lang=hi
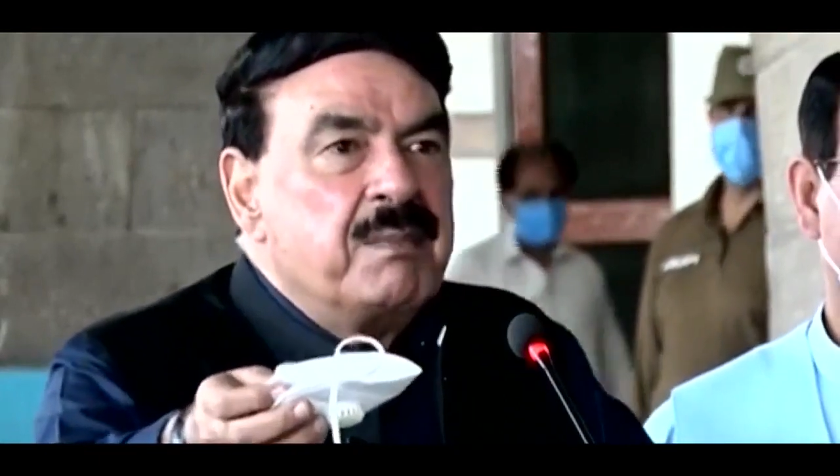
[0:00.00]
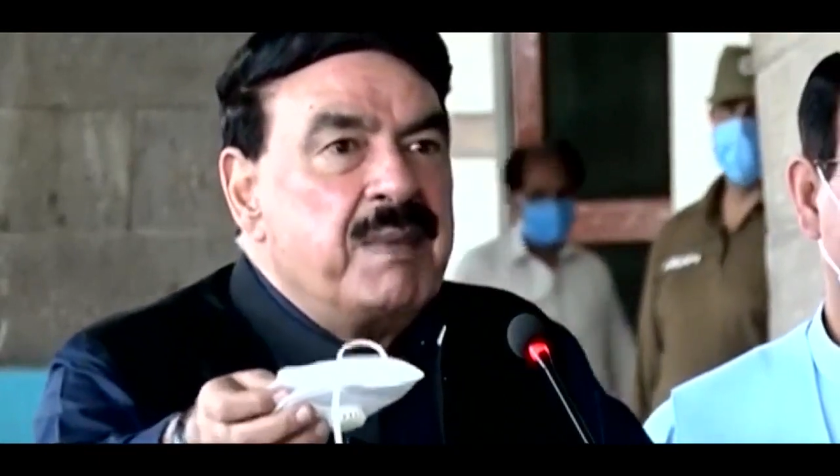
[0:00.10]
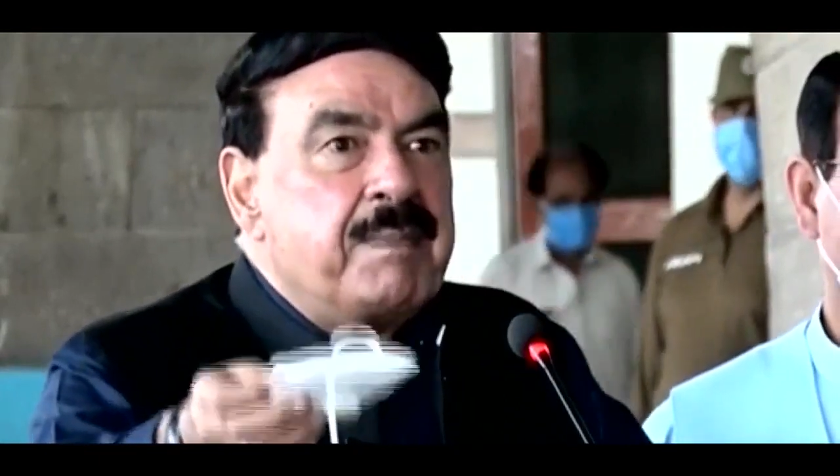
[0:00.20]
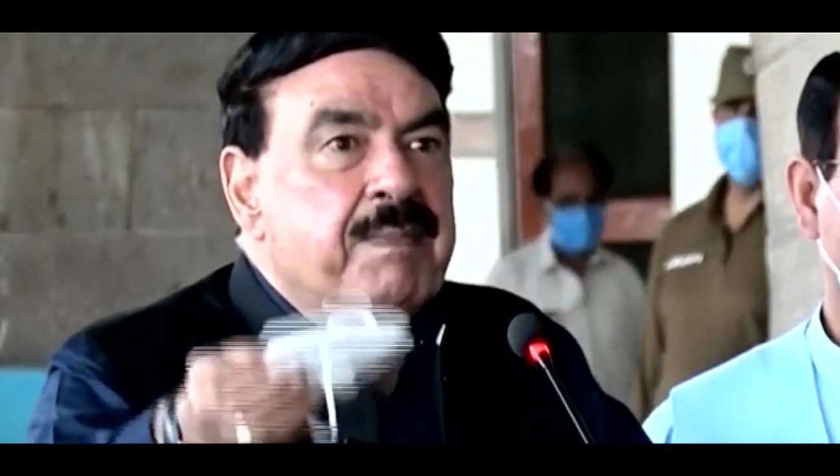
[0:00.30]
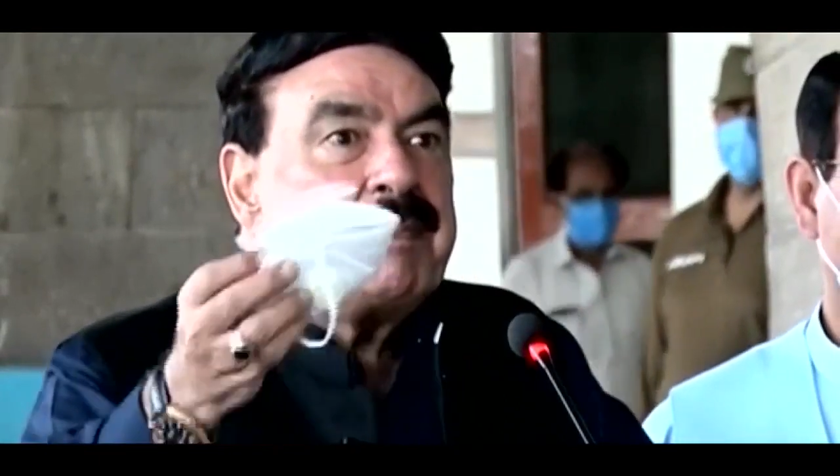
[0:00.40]

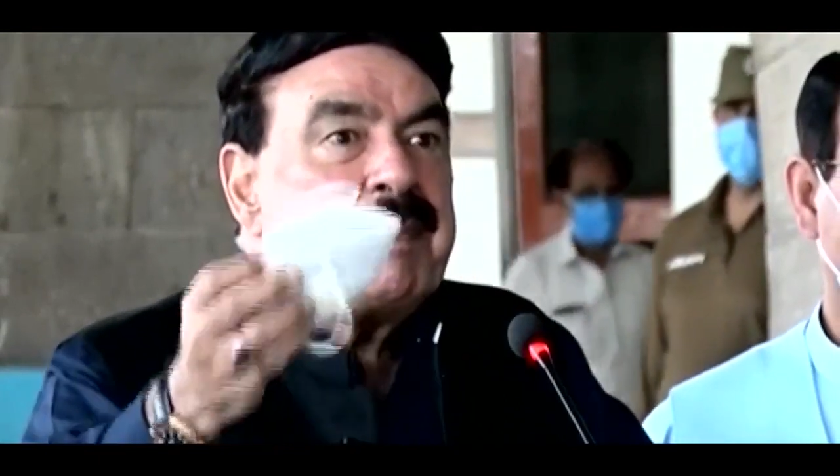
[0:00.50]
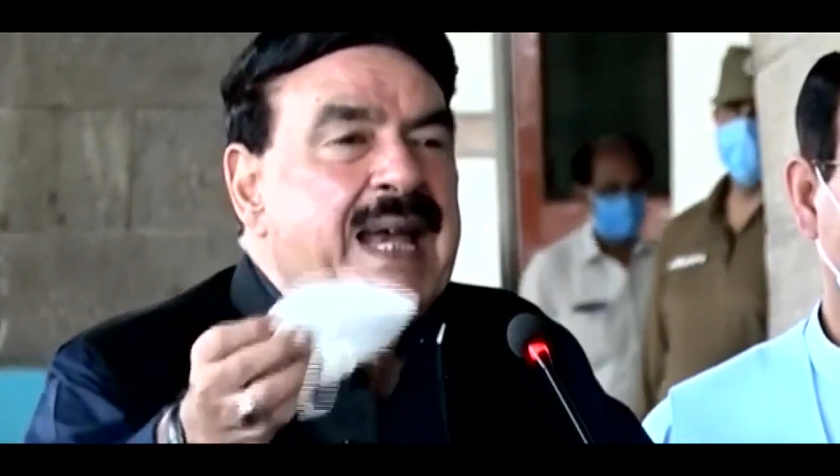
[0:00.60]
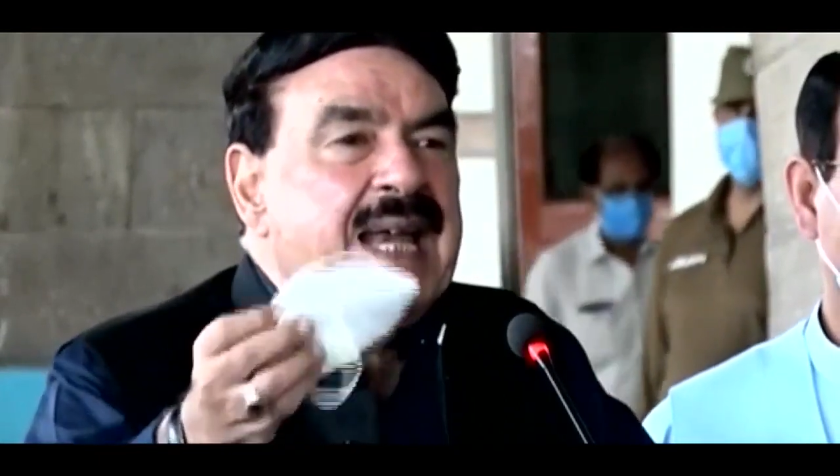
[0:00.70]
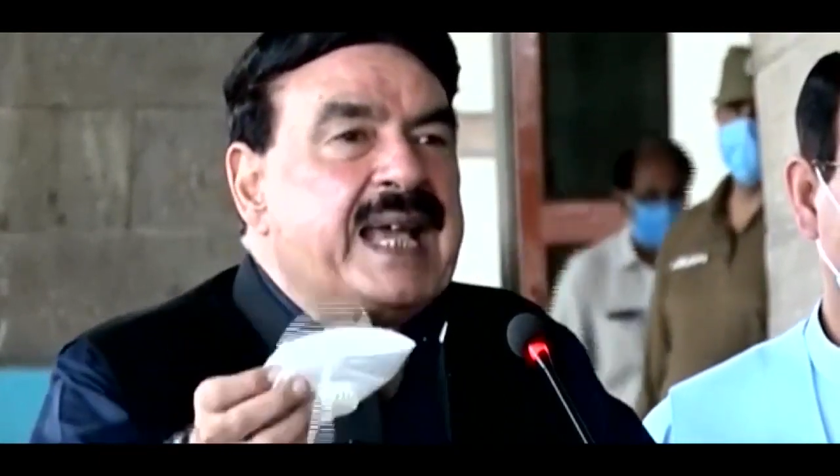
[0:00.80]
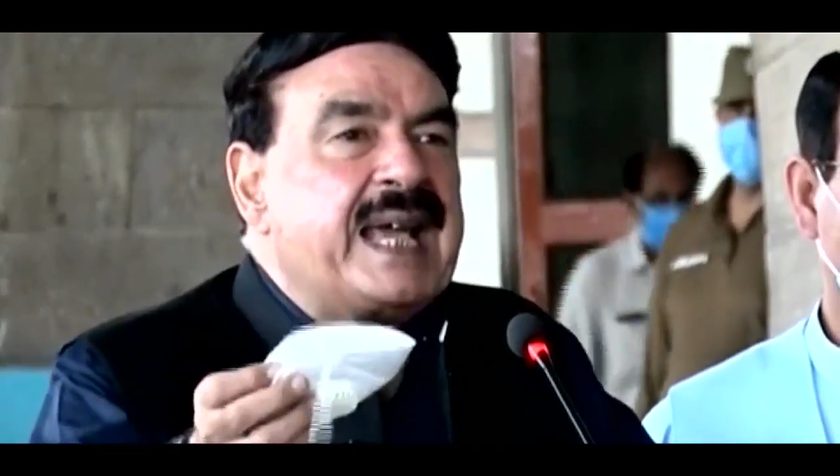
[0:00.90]
मैं
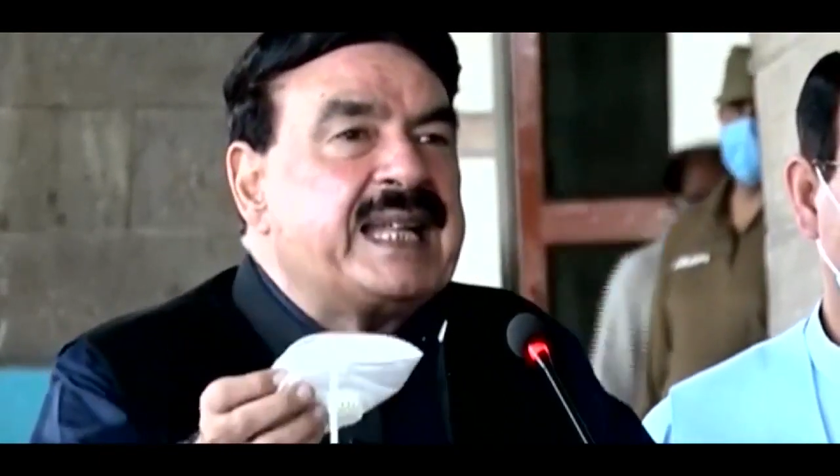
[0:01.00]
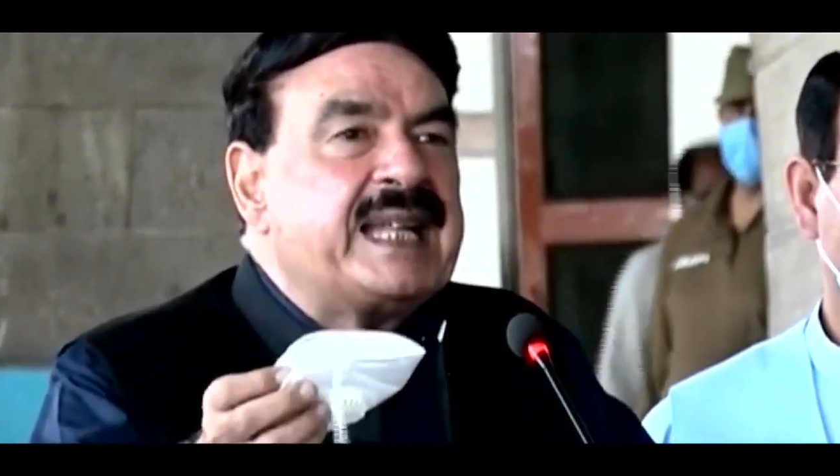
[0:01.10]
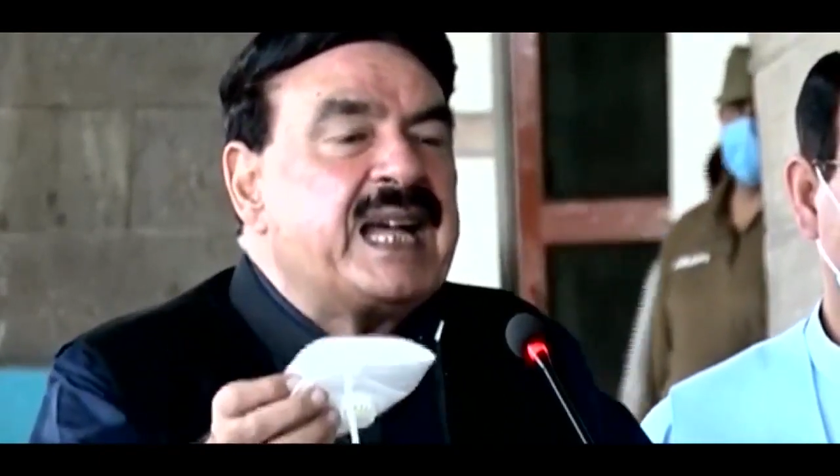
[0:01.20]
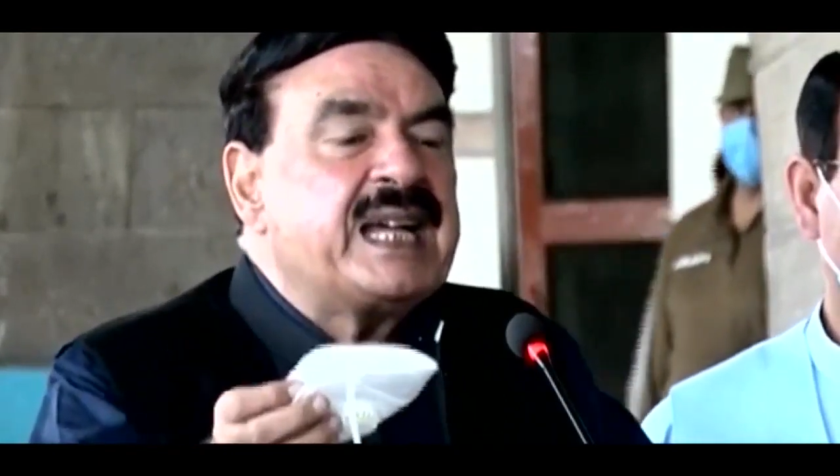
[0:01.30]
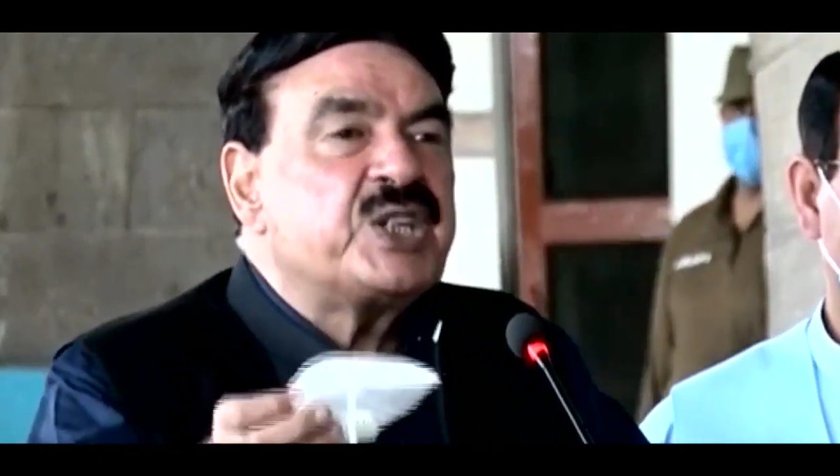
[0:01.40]
पहले कहता था